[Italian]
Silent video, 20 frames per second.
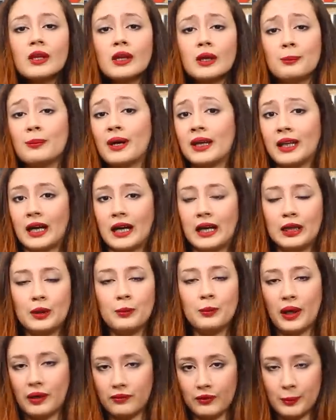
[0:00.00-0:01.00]
banale
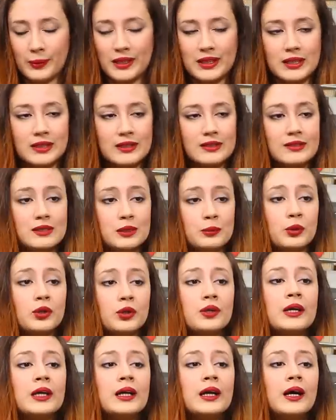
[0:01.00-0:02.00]
ma va
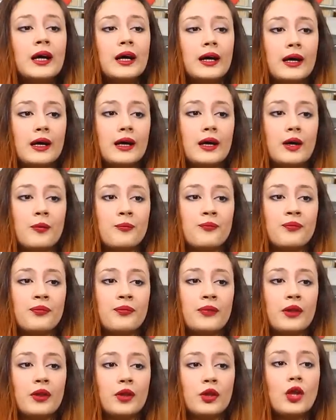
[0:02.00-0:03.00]
benissimo,
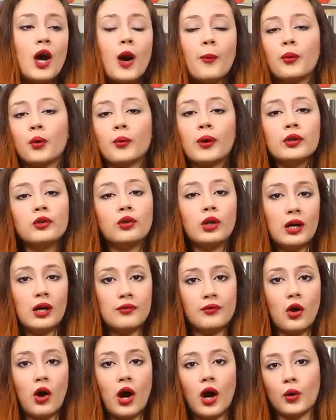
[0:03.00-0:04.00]
ehm, dopo quando
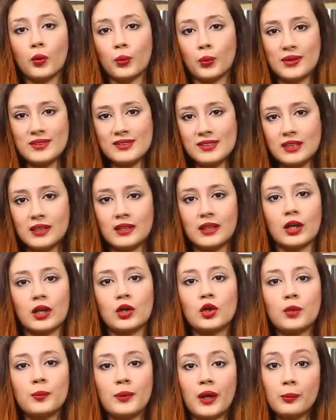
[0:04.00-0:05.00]
l'avrò acquisita
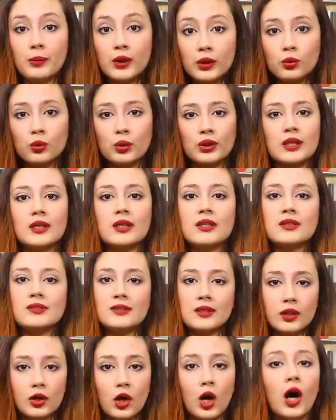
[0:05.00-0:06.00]
come abitudine
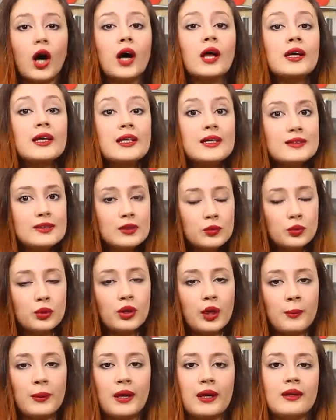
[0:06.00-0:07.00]
sarò
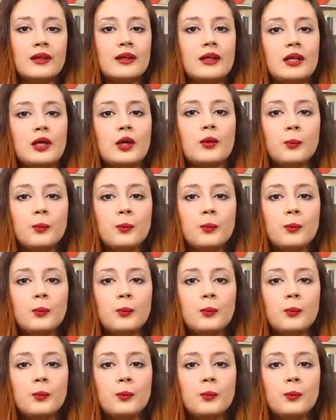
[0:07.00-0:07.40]
sicuramente